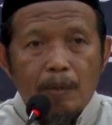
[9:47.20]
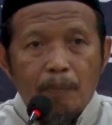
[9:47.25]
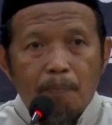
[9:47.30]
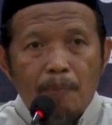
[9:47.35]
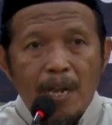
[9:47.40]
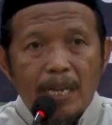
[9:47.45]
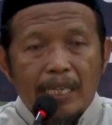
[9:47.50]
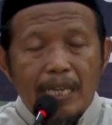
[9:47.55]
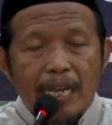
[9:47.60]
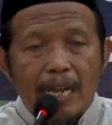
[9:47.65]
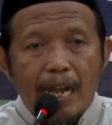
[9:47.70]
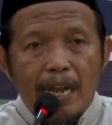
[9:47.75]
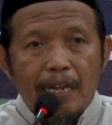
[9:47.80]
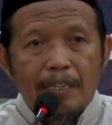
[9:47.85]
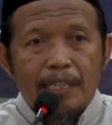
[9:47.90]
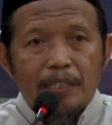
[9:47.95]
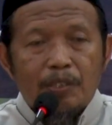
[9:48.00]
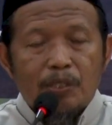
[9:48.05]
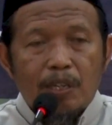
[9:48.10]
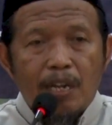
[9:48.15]
maka
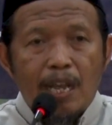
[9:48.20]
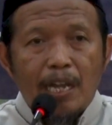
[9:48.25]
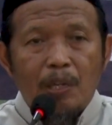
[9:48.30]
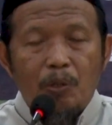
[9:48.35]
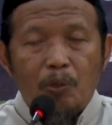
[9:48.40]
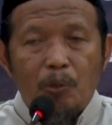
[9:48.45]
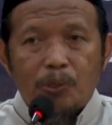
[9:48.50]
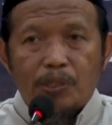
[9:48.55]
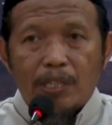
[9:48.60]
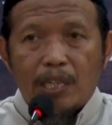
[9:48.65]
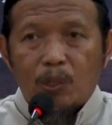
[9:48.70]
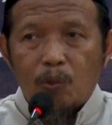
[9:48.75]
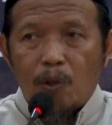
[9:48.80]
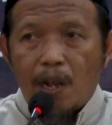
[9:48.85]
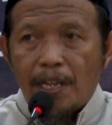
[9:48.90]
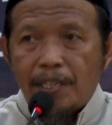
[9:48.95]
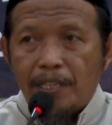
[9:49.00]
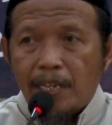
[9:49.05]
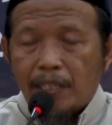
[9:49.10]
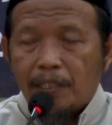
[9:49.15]
ada selalu satu
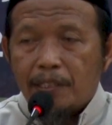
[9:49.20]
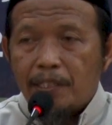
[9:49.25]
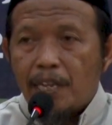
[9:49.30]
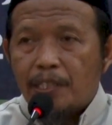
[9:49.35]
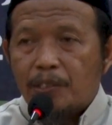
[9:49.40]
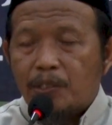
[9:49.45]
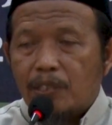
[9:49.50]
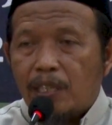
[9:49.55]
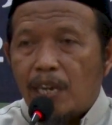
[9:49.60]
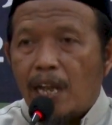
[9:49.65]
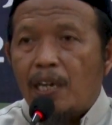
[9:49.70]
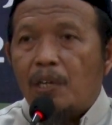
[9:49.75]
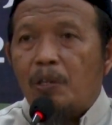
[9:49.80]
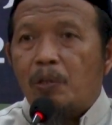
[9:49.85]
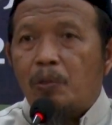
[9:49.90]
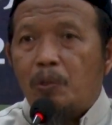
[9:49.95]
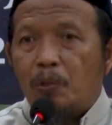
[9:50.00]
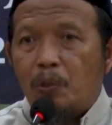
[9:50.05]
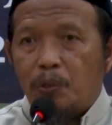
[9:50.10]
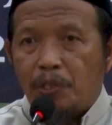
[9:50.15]
ayat yang
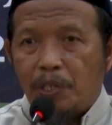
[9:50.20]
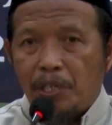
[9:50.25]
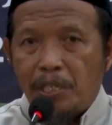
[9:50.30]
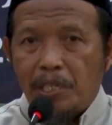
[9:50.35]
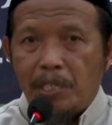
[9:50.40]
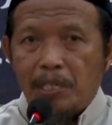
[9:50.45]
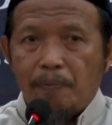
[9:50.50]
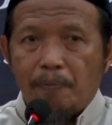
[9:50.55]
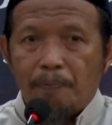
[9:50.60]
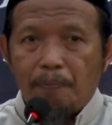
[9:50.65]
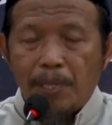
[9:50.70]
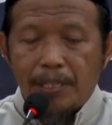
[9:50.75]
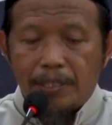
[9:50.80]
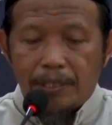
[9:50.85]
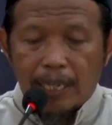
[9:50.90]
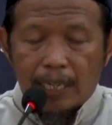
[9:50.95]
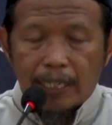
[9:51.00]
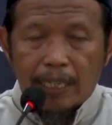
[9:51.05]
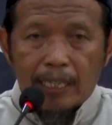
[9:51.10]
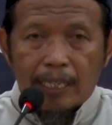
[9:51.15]
selalu
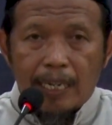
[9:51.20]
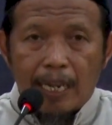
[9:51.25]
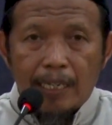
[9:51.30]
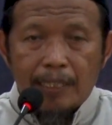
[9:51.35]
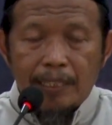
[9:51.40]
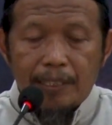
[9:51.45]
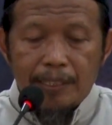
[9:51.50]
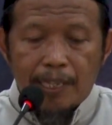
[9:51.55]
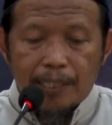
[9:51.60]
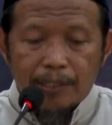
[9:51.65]
dibicarakan,